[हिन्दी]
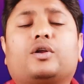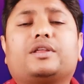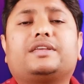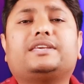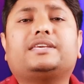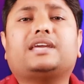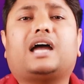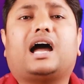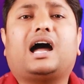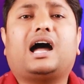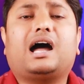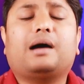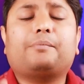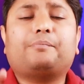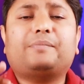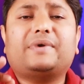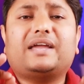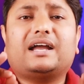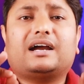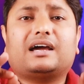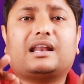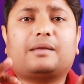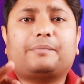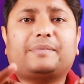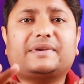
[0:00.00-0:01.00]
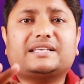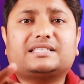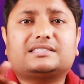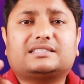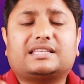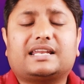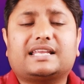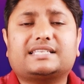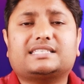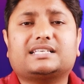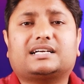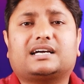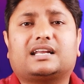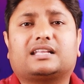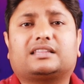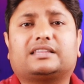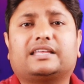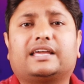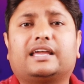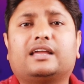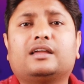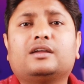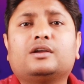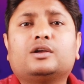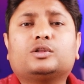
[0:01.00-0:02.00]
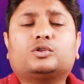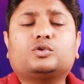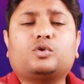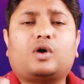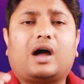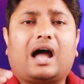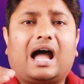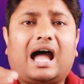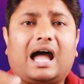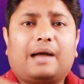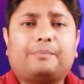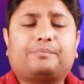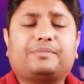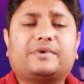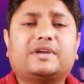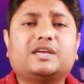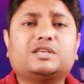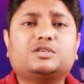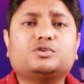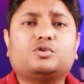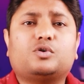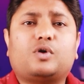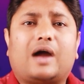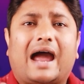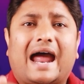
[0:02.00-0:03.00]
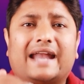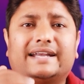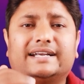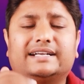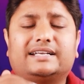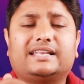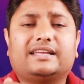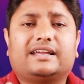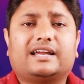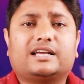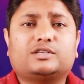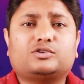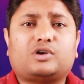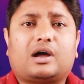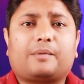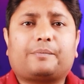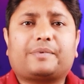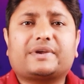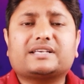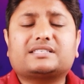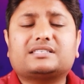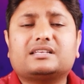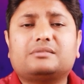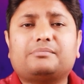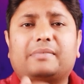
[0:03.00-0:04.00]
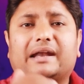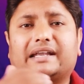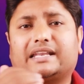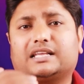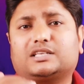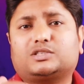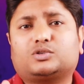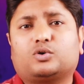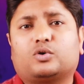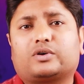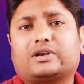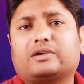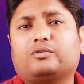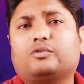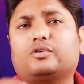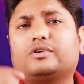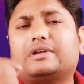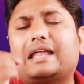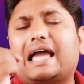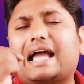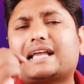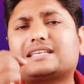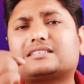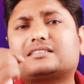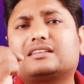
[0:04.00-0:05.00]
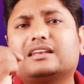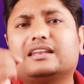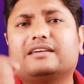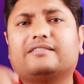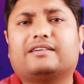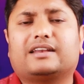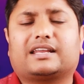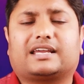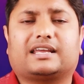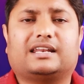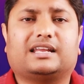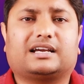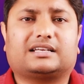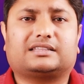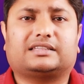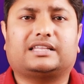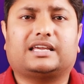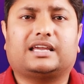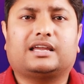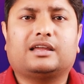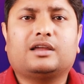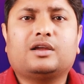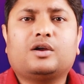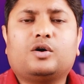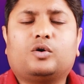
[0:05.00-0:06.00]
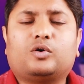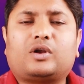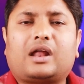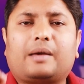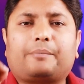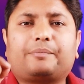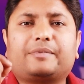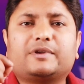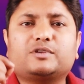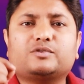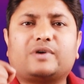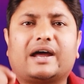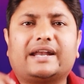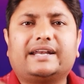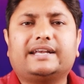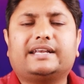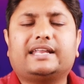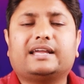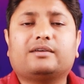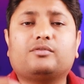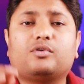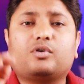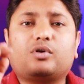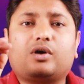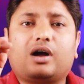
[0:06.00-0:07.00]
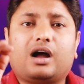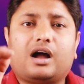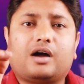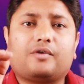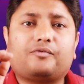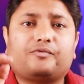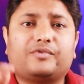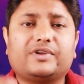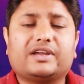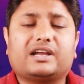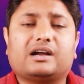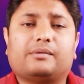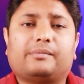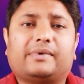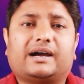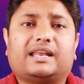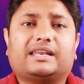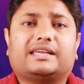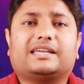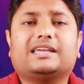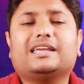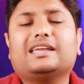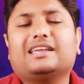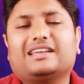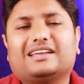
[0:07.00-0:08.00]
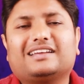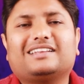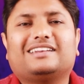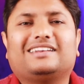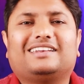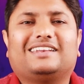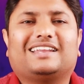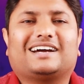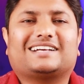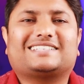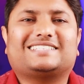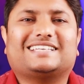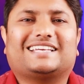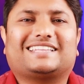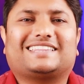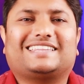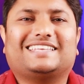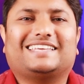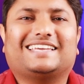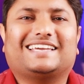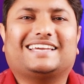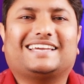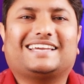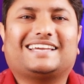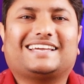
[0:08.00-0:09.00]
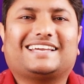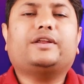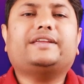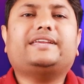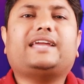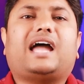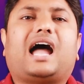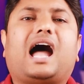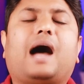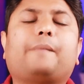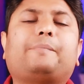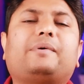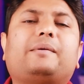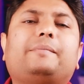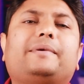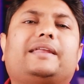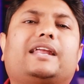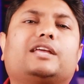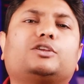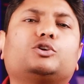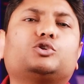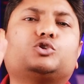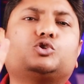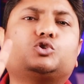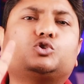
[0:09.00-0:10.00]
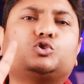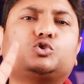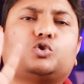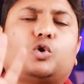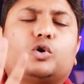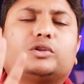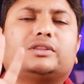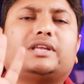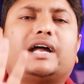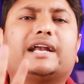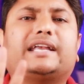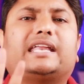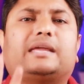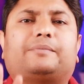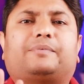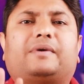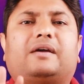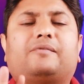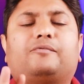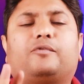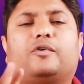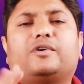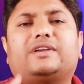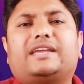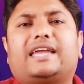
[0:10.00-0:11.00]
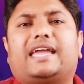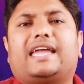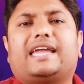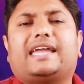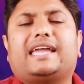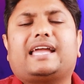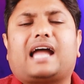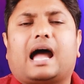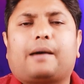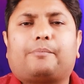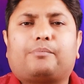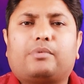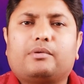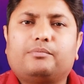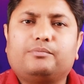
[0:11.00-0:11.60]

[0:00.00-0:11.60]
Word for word: और यहाँ पे अगर आप इस तरह से करते हैं तो आपकी जो एडिटिंग है जो आपके सिनेमैटिक शॉट है वो नेक्स्ट लेवल के लगते हैं और आपकी जो एडिटिंग है वो काफ़ी कमाल की लग जाती है और यहाँ पे मेरा जो चौथा टिप है वो ये है कि आप